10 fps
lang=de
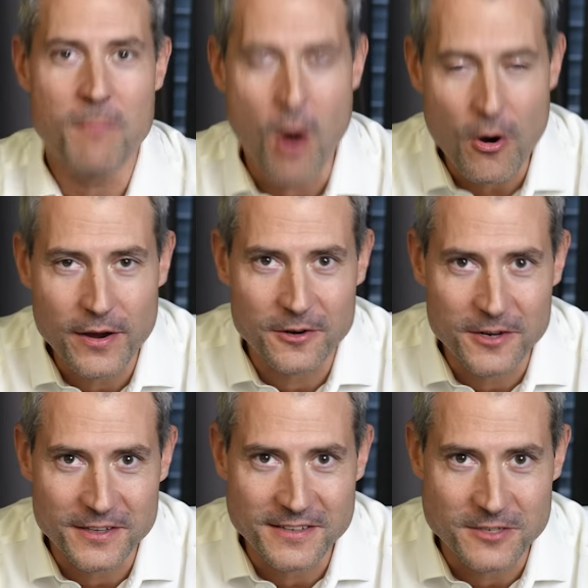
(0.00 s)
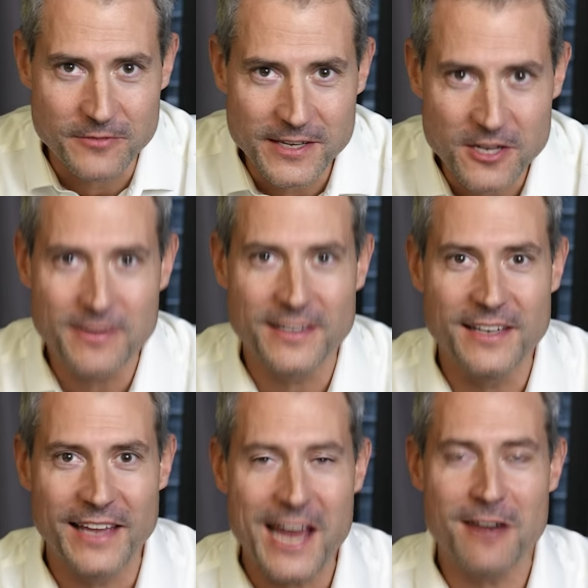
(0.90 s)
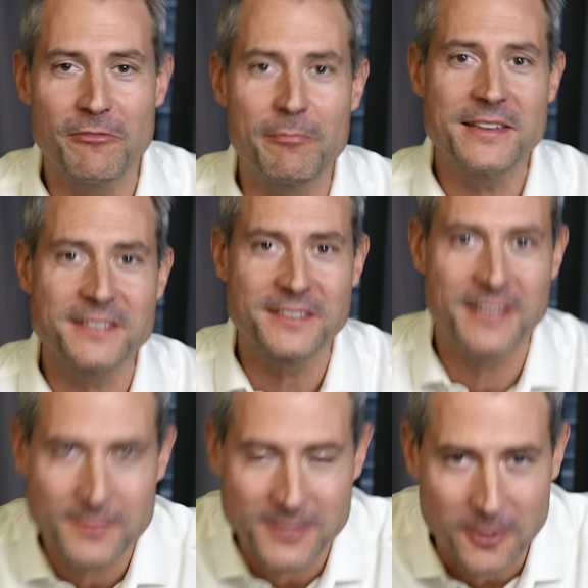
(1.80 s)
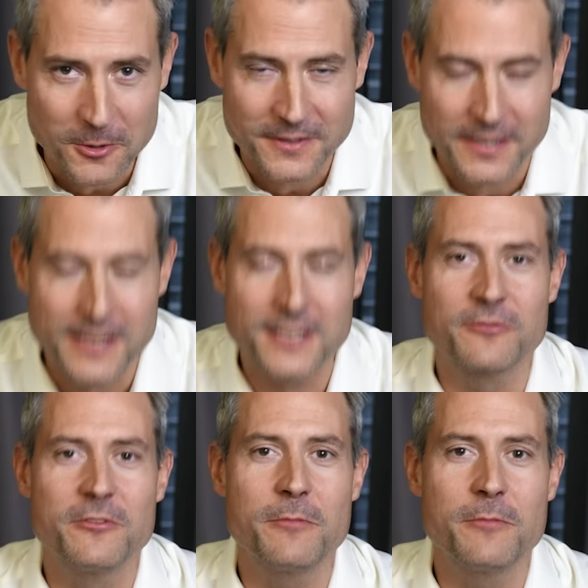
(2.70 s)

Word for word: mache ich euch dieses Video mit den 11 besten Tipps und Tricks für